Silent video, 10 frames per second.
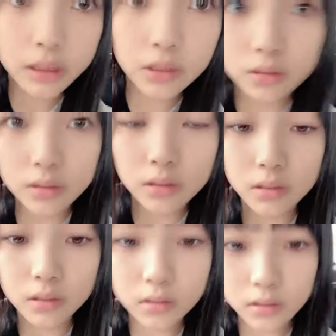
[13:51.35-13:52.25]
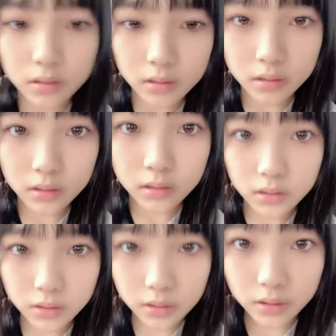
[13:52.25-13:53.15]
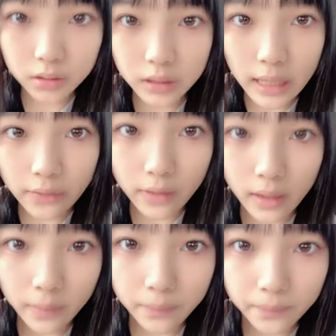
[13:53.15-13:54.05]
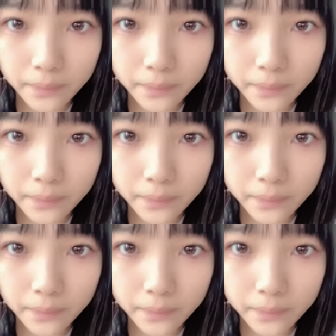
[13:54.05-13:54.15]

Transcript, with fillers: 時 10? そろそろだよね